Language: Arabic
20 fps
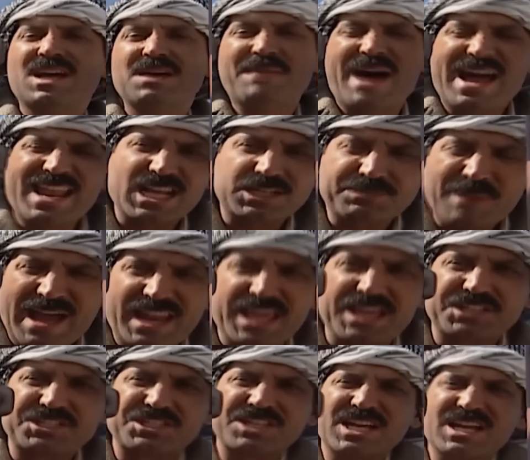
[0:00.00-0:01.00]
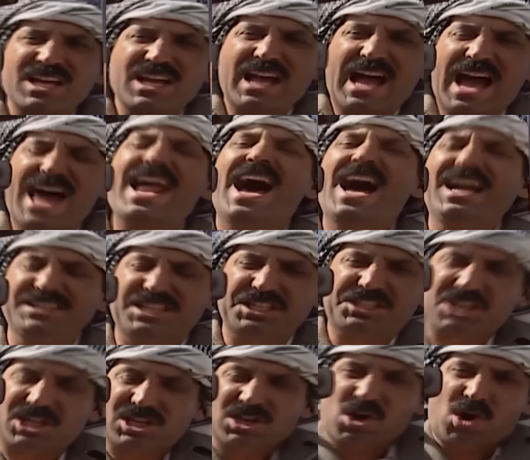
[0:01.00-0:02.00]
معلش معلش انا عندي
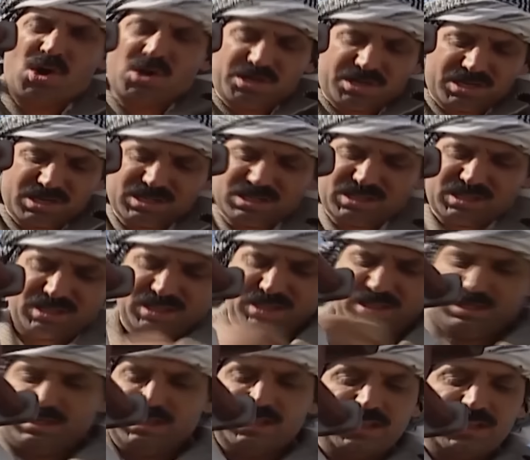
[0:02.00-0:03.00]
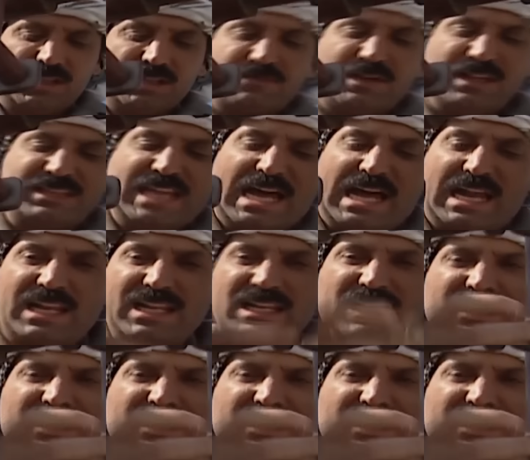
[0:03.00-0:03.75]
شغل هون تفضل